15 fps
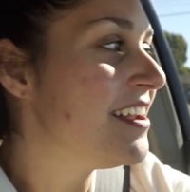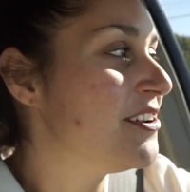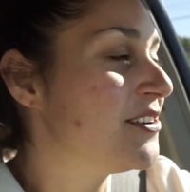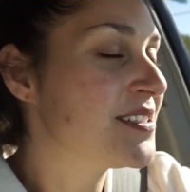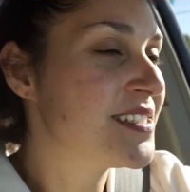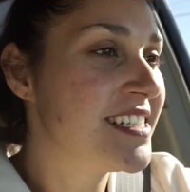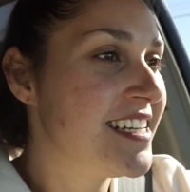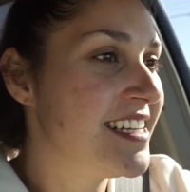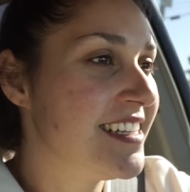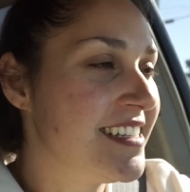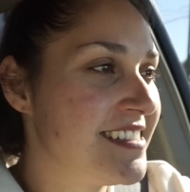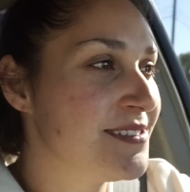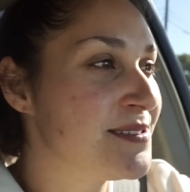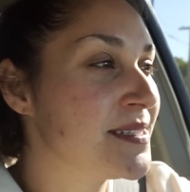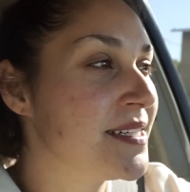no sé
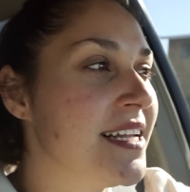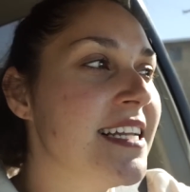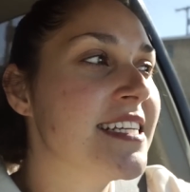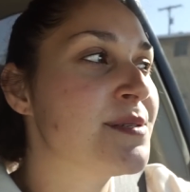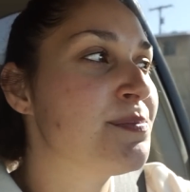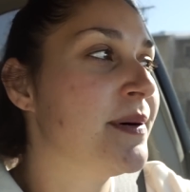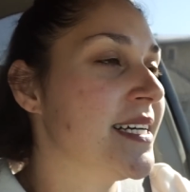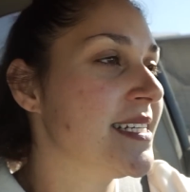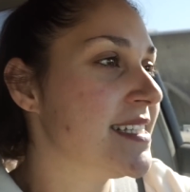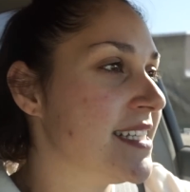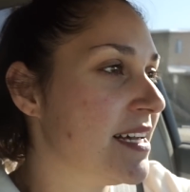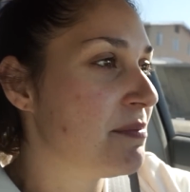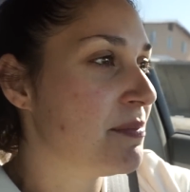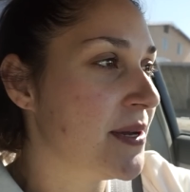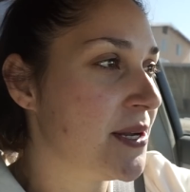si a ustedes les
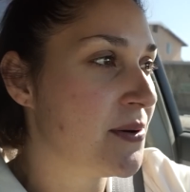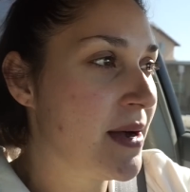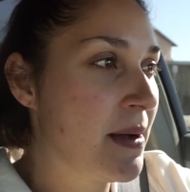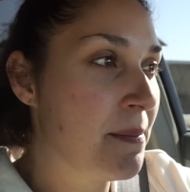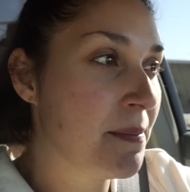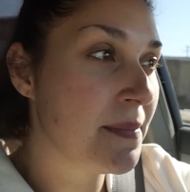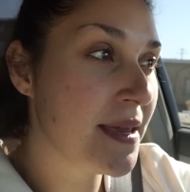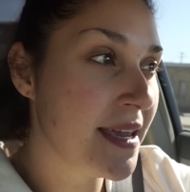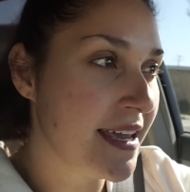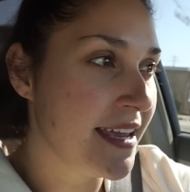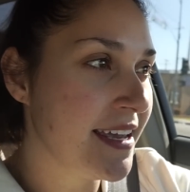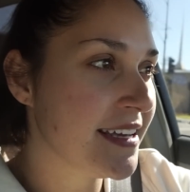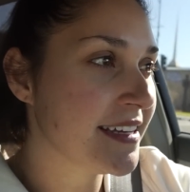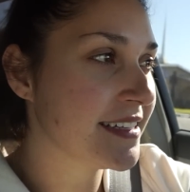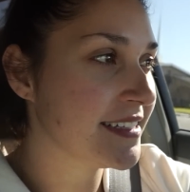pasa, pero a
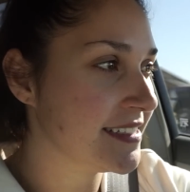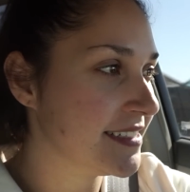mí